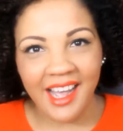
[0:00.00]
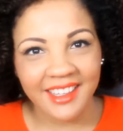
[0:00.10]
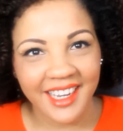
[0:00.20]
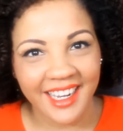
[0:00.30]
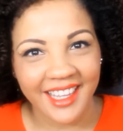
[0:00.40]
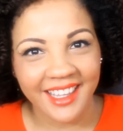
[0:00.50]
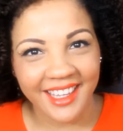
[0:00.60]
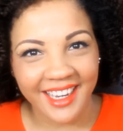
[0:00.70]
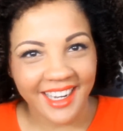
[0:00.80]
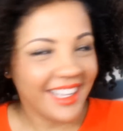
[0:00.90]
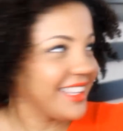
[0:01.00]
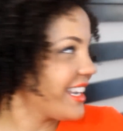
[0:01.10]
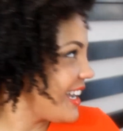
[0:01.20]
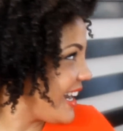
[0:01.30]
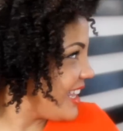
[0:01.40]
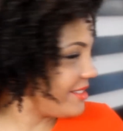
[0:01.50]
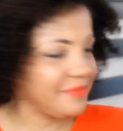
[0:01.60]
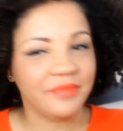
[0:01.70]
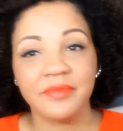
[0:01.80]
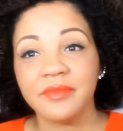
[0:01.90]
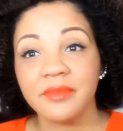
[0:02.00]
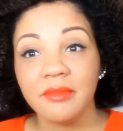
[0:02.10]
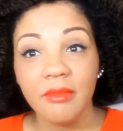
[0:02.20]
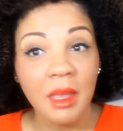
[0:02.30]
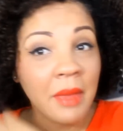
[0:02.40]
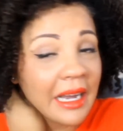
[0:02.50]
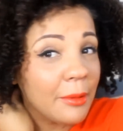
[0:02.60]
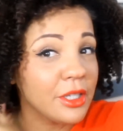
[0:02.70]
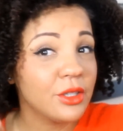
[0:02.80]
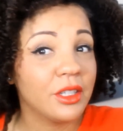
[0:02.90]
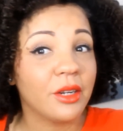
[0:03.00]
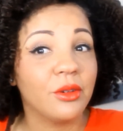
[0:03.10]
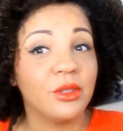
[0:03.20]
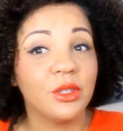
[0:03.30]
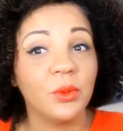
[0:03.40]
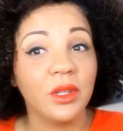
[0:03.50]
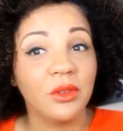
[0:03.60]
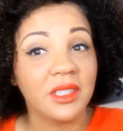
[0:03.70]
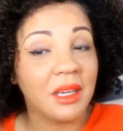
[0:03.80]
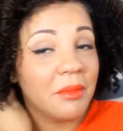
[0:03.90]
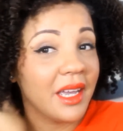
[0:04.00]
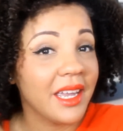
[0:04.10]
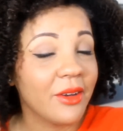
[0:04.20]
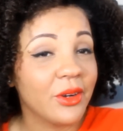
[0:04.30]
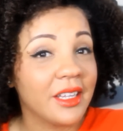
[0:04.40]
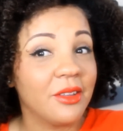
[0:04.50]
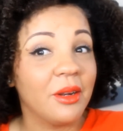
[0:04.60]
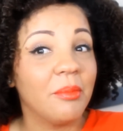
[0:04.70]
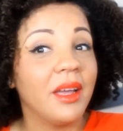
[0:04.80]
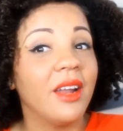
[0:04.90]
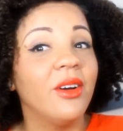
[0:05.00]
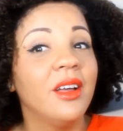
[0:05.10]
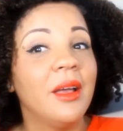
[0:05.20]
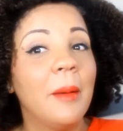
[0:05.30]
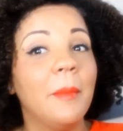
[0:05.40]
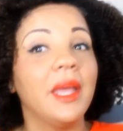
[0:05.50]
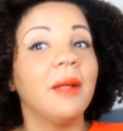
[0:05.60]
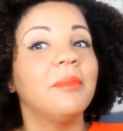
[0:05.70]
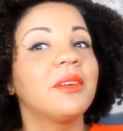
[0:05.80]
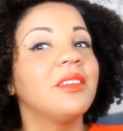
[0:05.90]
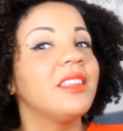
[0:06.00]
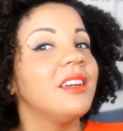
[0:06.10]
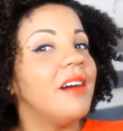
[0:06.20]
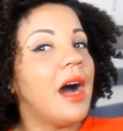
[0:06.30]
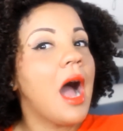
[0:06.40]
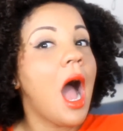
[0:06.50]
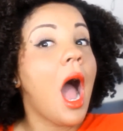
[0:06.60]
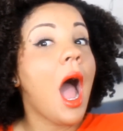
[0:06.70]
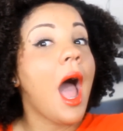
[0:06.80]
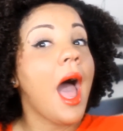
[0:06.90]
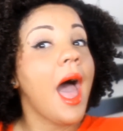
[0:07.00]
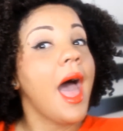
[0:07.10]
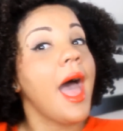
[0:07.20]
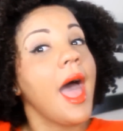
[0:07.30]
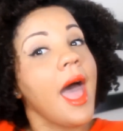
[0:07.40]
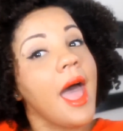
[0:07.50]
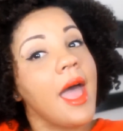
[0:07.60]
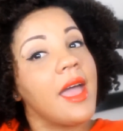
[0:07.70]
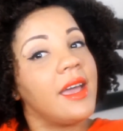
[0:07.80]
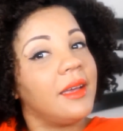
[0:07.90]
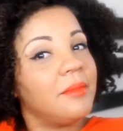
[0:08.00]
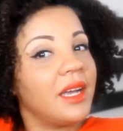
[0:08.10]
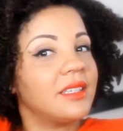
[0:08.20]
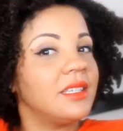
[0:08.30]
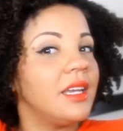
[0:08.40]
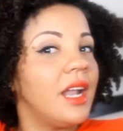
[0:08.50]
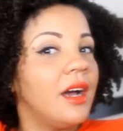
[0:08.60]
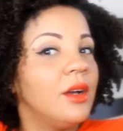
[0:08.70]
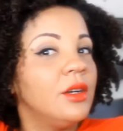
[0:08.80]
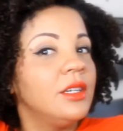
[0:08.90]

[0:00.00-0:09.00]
Antes que nada, antes que nada, antes que nada. Me acabo de soltar unos tweets, no es que me haya cortado el pelo. Miren por dónde va. ¡Ah! Mi axila.